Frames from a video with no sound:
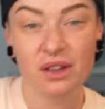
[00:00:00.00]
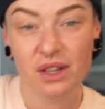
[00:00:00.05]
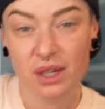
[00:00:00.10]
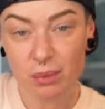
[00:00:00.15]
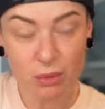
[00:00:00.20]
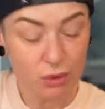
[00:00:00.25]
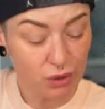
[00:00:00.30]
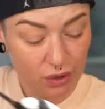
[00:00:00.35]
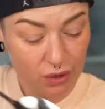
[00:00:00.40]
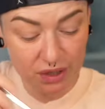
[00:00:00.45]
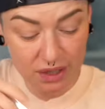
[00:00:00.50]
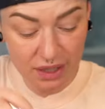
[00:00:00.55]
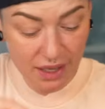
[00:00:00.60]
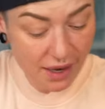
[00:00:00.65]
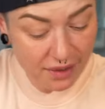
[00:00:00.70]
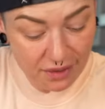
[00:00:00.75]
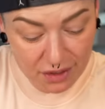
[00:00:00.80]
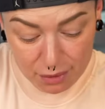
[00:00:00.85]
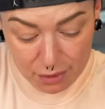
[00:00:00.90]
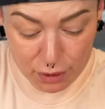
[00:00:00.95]
Ich muss auch
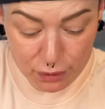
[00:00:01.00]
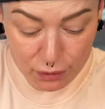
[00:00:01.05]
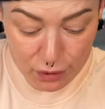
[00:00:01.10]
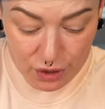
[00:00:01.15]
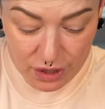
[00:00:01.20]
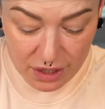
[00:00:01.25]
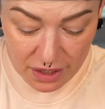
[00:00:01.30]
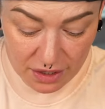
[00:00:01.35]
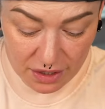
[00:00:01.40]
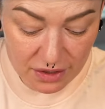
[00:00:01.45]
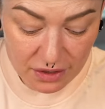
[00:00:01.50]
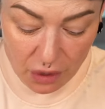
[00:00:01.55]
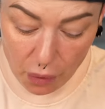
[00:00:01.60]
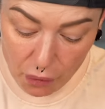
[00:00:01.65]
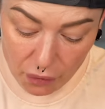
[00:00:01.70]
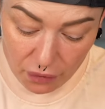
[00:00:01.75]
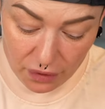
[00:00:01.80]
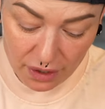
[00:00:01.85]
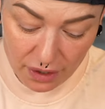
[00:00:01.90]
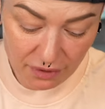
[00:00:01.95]
direkt das Missverständnis
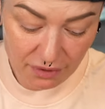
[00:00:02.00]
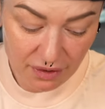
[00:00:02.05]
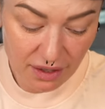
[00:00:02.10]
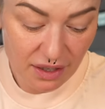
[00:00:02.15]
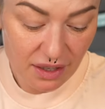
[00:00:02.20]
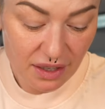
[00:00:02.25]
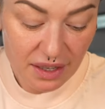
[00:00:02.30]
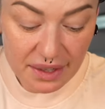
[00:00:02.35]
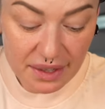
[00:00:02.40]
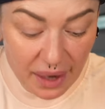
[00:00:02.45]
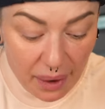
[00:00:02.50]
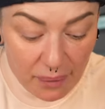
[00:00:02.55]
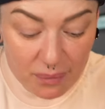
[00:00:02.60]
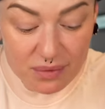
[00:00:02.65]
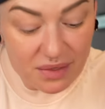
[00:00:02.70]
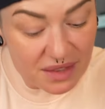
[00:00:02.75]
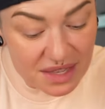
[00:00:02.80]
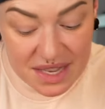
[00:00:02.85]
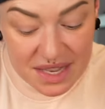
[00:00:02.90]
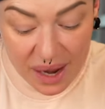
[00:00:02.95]
aufklären, weil ich
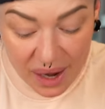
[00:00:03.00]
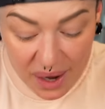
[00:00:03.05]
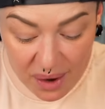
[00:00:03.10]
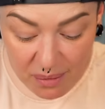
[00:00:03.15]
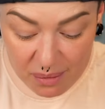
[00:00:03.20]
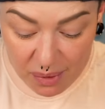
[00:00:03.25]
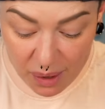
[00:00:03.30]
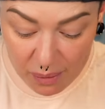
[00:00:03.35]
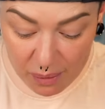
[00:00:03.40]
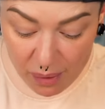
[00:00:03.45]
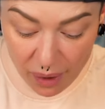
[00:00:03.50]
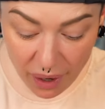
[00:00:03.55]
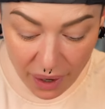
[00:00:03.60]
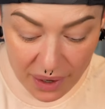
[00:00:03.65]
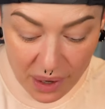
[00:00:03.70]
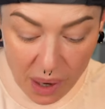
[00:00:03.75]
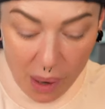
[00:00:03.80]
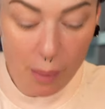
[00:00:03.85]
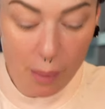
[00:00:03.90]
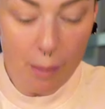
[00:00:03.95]
habe nie ein Papaya